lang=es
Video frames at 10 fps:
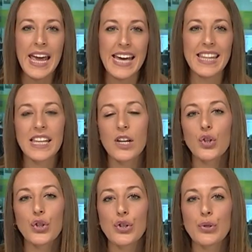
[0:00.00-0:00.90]
Entre
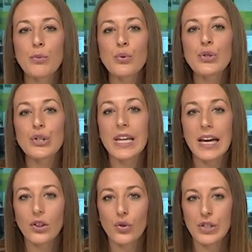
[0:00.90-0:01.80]
otros muchos
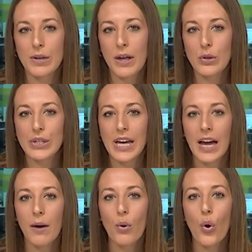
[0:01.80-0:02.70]
actos llevados a
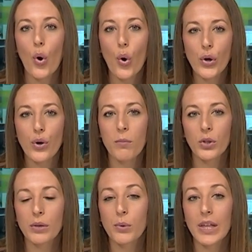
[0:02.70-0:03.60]
cabo hoy con
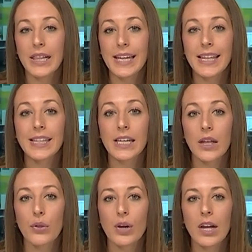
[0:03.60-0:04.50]
motivo del Día
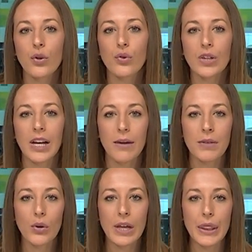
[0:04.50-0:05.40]
Internacional contra la
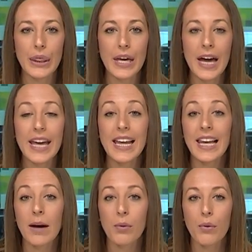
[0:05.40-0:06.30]
Violencia en
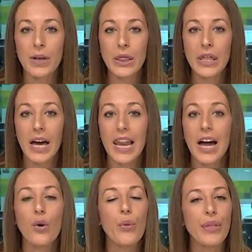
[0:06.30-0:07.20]
la provincia,
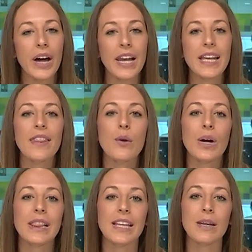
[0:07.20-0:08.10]
la Concejalía de
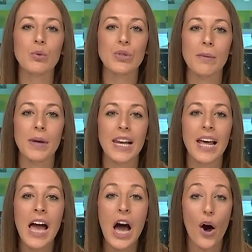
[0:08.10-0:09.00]
Igualdad de Muchamel
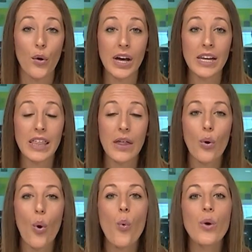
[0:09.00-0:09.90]
ha
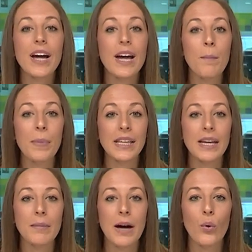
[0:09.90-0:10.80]
organizado una
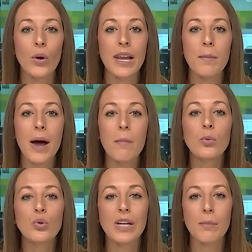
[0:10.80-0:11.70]
campaña bajo el lema
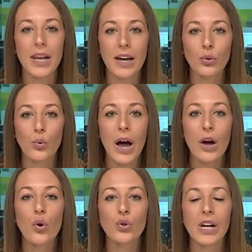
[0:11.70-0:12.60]
Muchamel actúa
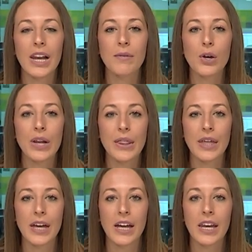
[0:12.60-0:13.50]
contra la
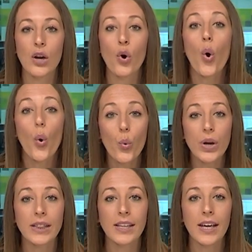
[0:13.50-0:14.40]
violencia de género
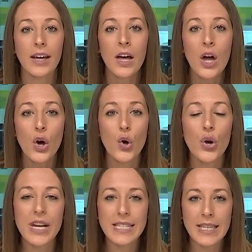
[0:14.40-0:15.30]
Únete.
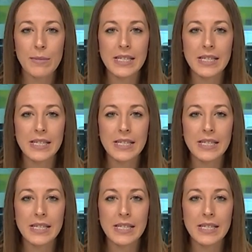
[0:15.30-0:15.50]
Con este